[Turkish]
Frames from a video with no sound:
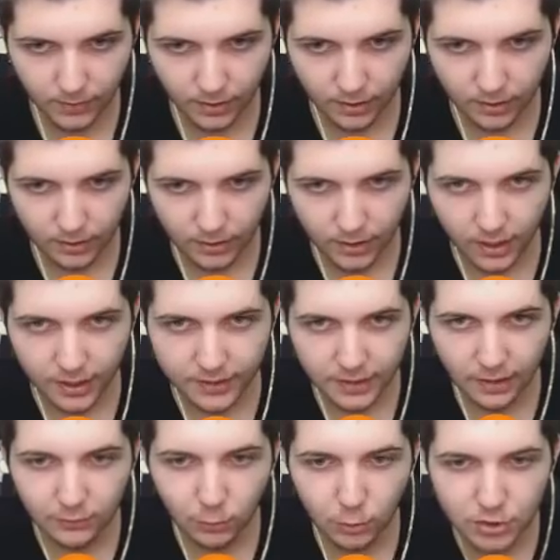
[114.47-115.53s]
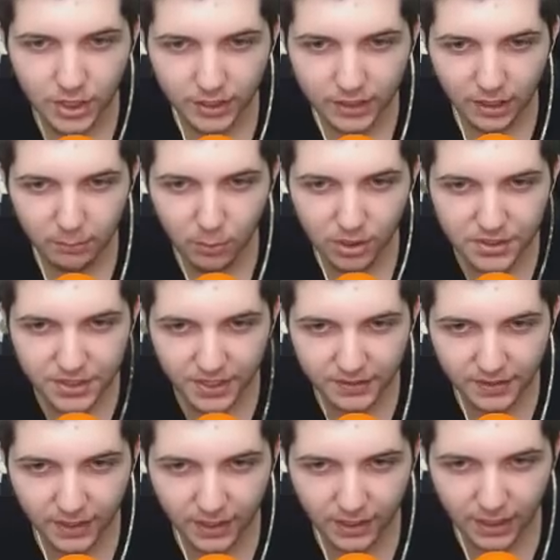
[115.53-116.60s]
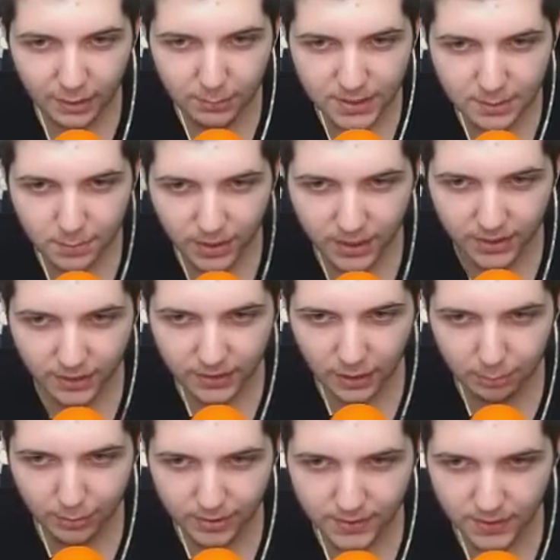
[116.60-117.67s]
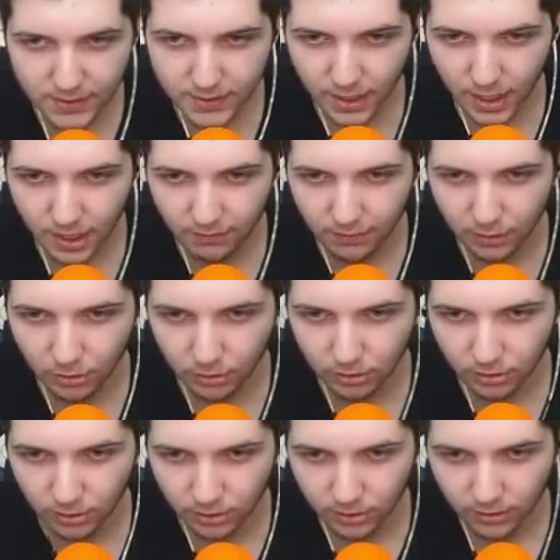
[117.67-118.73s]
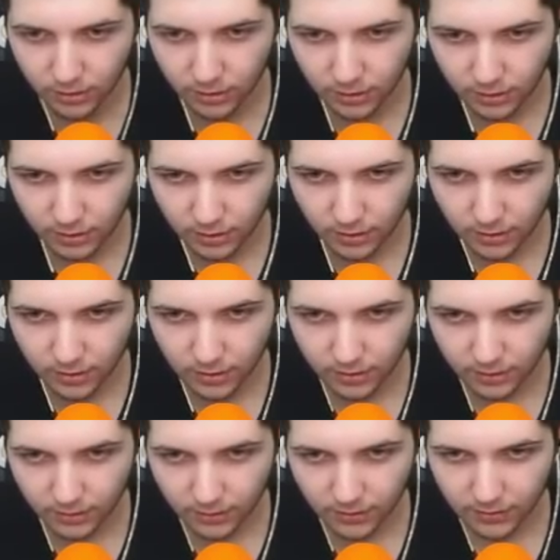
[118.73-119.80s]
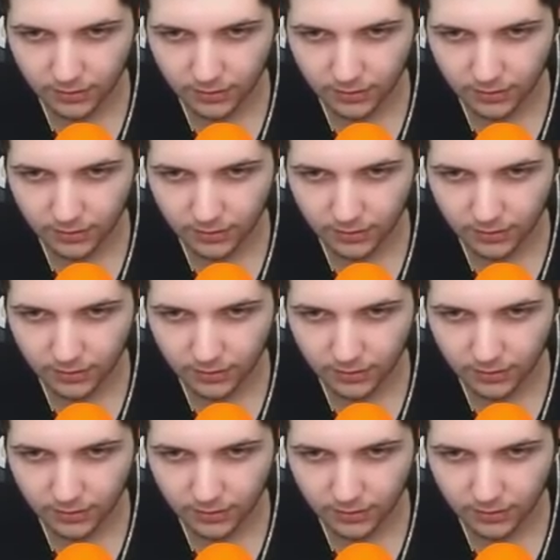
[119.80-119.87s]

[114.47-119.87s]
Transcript: Enes neredesin? Etrafta uçarken böyle CTRL'ye basıp hareket yaparsanız daha havalı oluyor. Ben öyle yapıyorum.